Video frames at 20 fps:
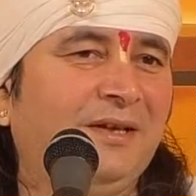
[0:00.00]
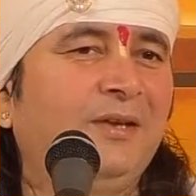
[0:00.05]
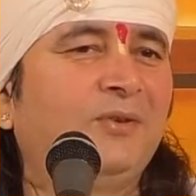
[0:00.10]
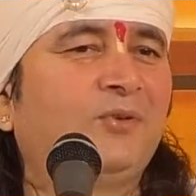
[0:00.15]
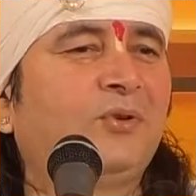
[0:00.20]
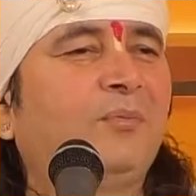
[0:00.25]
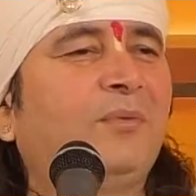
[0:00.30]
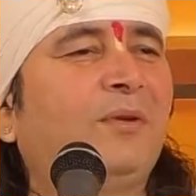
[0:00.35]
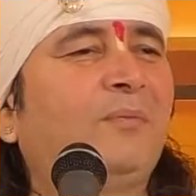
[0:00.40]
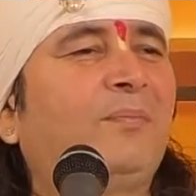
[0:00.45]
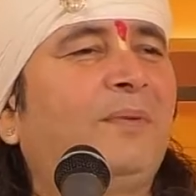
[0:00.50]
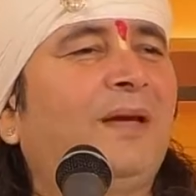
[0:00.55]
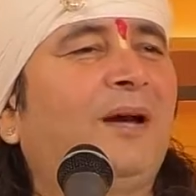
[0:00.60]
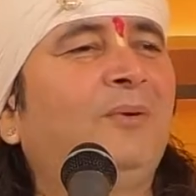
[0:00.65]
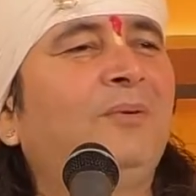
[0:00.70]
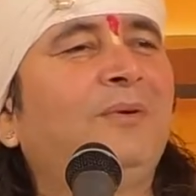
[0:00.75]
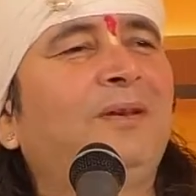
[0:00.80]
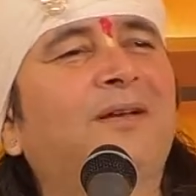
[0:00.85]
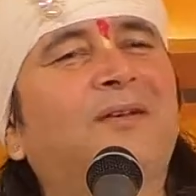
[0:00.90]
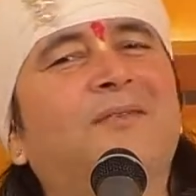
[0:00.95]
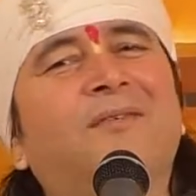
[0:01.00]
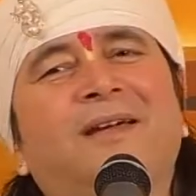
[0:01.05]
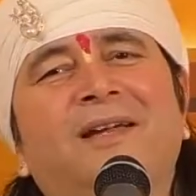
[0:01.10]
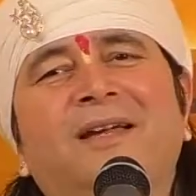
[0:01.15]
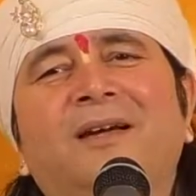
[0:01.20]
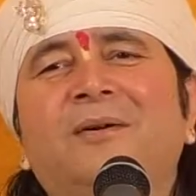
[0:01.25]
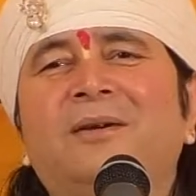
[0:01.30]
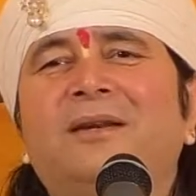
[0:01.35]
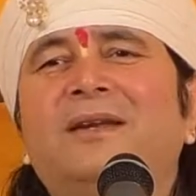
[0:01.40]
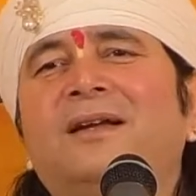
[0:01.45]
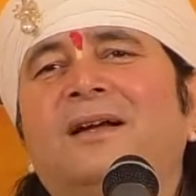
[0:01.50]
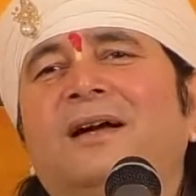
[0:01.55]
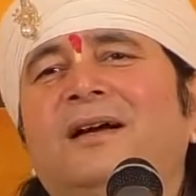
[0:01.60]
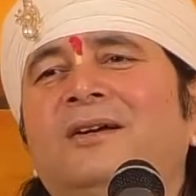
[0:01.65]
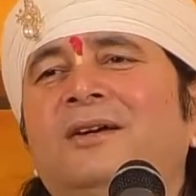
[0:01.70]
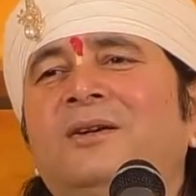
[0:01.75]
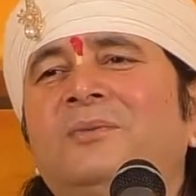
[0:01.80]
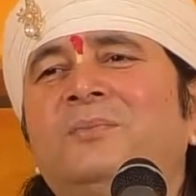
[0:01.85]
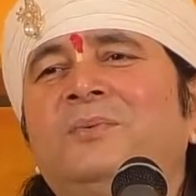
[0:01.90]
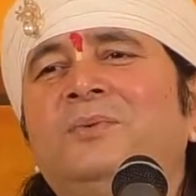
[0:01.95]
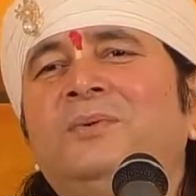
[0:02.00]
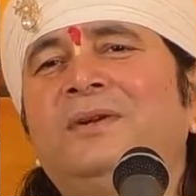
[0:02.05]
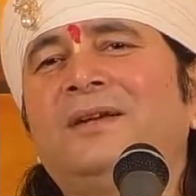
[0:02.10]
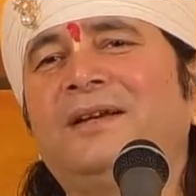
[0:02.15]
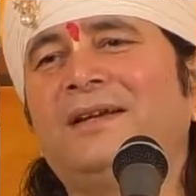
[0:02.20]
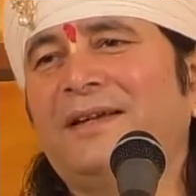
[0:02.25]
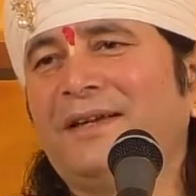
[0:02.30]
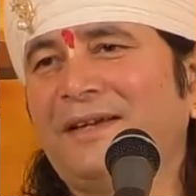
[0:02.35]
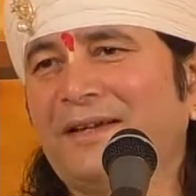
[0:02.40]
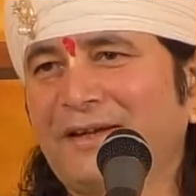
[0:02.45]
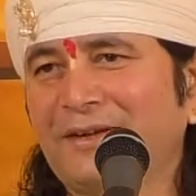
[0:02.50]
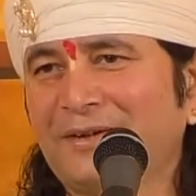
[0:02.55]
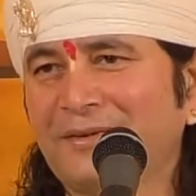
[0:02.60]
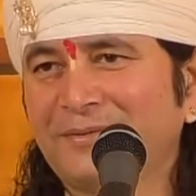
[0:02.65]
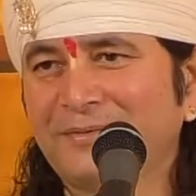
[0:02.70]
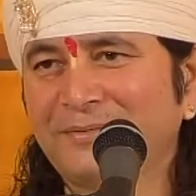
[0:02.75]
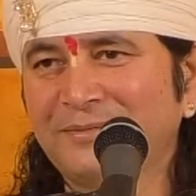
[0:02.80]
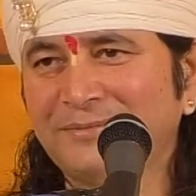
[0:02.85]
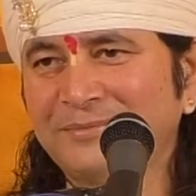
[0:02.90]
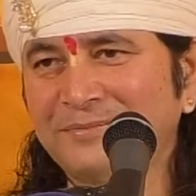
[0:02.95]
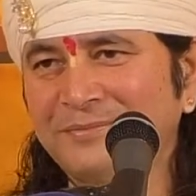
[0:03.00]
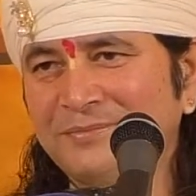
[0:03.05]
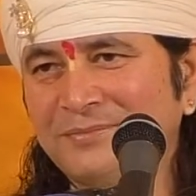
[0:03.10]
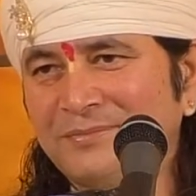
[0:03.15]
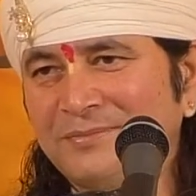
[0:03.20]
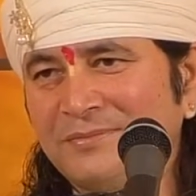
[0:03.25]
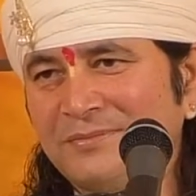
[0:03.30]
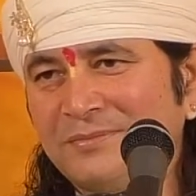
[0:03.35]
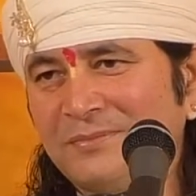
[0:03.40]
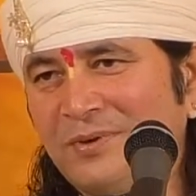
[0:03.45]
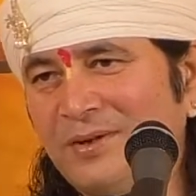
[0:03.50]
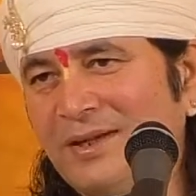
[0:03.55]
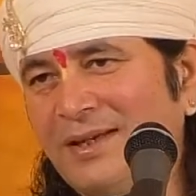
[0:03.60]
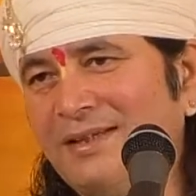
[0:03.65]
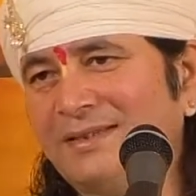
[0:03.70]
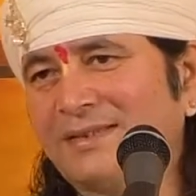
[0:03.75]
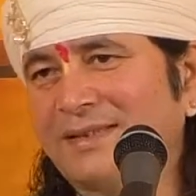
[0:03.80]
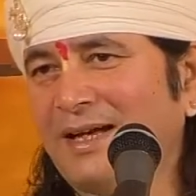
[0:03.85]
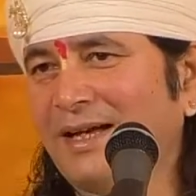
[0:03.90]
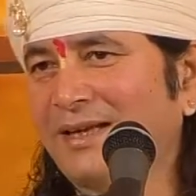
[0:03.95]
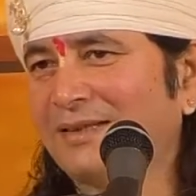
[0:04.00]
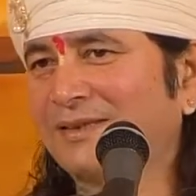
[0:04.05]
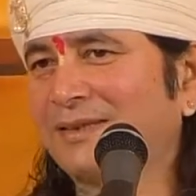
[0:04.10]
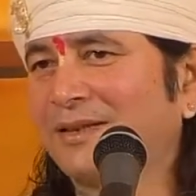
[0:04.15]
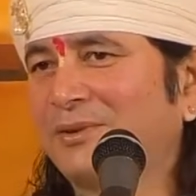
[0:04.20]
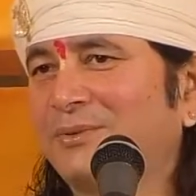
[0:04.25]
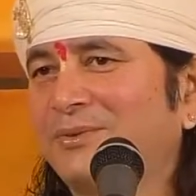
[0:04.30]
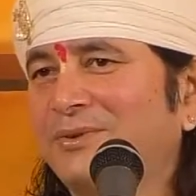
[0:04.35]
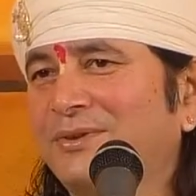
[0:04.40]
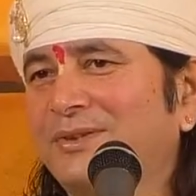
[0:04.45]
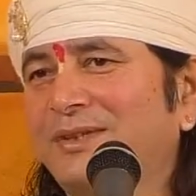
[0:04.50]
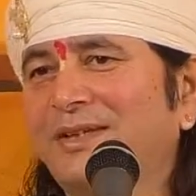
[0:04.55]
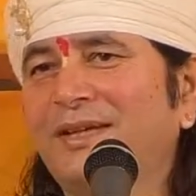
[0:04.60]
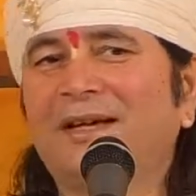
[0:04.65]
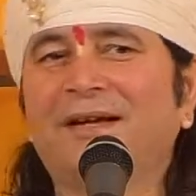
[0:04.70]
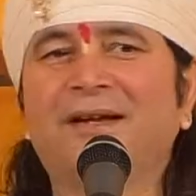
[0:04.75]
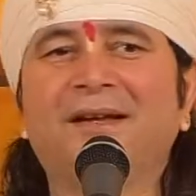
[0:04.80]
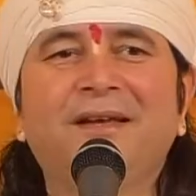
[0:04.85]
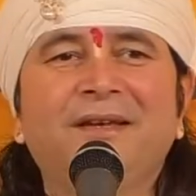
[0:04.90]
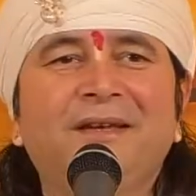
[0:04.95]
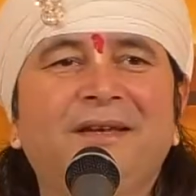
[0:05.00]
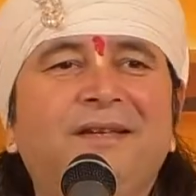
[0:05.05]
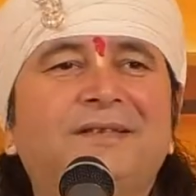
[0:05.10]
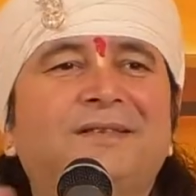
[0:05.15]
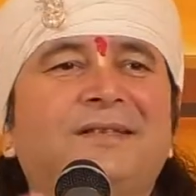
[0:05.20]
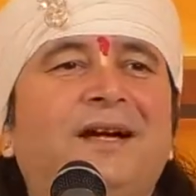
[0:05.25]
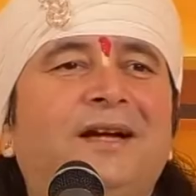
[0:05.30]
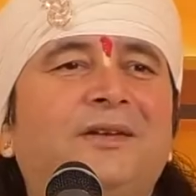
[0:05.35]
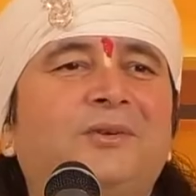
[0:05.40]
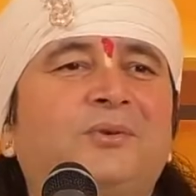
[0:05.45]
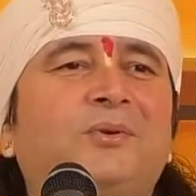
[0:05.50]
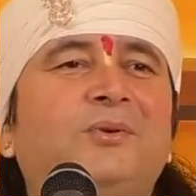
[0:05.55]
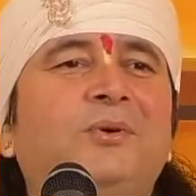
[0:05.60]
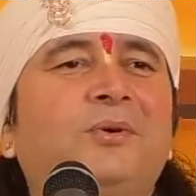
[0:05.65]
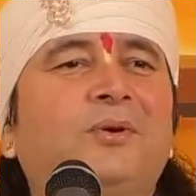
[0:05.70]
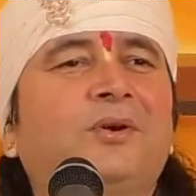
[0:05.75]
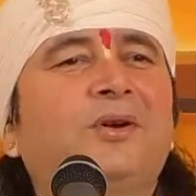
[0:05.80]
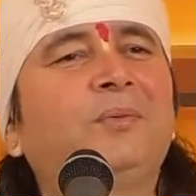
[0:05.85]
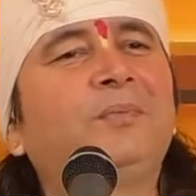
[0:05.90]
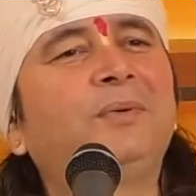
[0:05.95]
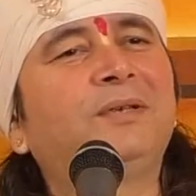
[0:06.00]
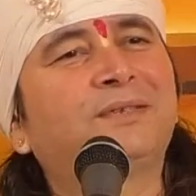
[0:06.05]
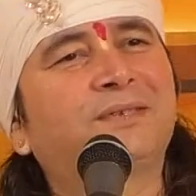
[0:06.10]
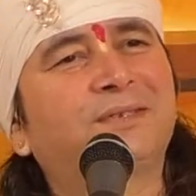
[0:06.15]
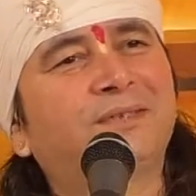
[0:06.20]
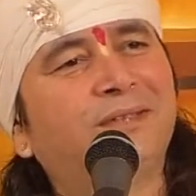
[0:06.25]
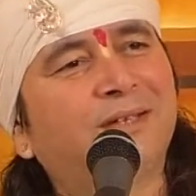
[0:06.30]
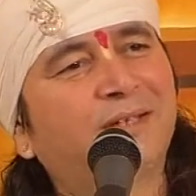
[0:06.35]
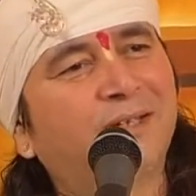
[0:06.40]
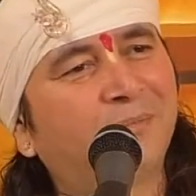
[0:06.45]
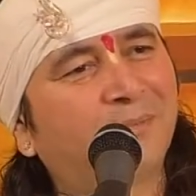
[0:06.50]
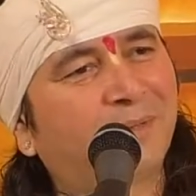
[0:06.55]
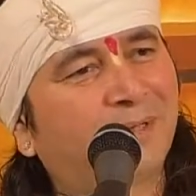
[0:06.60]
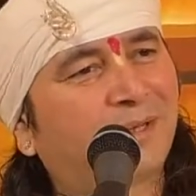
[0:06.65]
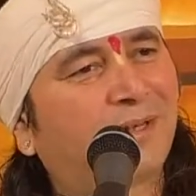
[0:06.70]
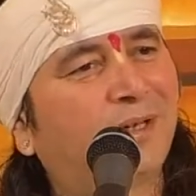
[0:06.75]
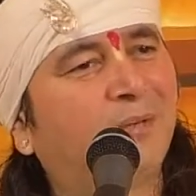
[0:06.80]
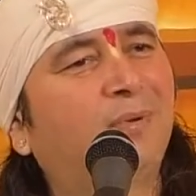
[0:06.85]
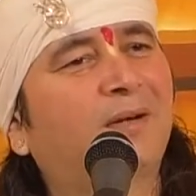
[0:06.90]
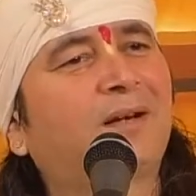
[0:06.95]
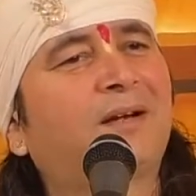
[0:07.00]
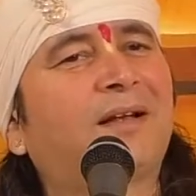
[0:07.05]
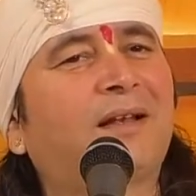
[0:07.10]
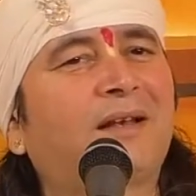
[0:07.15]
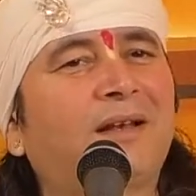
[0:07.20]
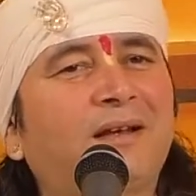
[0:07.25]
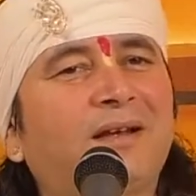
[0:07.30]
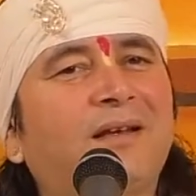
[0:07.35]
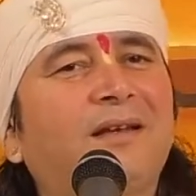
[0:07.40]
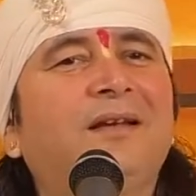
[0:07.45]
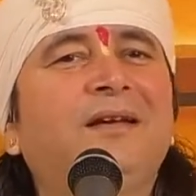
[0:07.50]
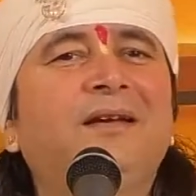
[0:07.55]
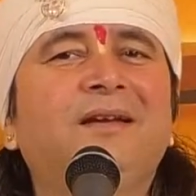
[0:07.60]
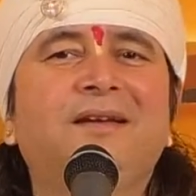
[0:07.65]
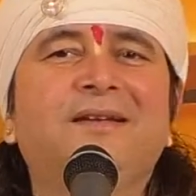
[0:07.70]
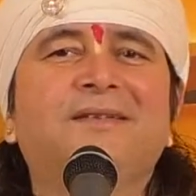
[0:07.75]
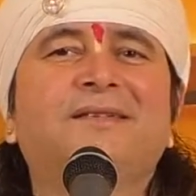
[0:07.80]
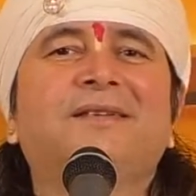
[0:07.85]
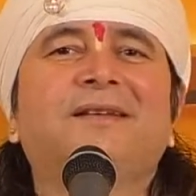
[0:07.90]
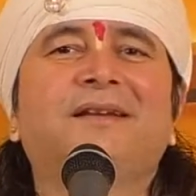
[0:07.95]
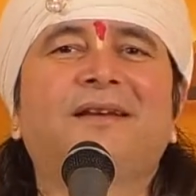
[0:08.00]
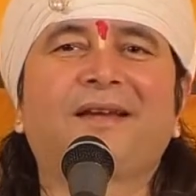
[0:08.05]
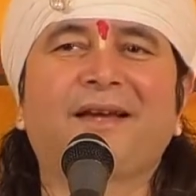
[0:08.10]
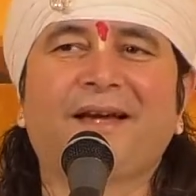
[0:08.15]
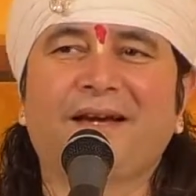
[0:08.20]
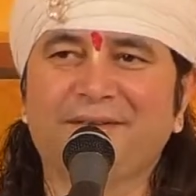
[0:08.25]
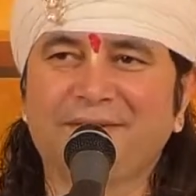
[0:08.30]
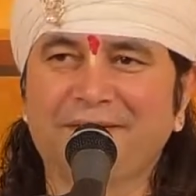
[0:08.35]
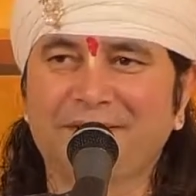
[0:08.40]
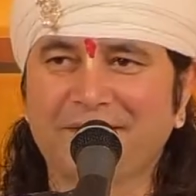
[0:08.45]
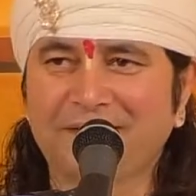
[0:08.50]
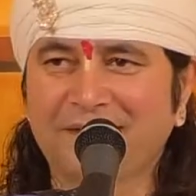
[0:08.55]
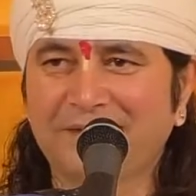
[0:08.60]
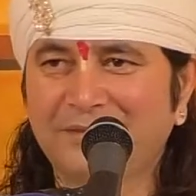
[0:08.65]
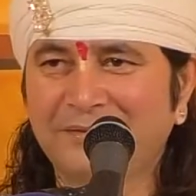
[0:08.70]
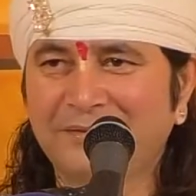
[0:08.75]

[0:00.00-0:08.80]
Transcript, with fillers: तुमने प्याऊ लगवाया लगाकर भूल गए बोले इस हाथ से कुछ दिया इस हाथ को कभी जिंदगी भर खबर ना लगी इसने क्या दिया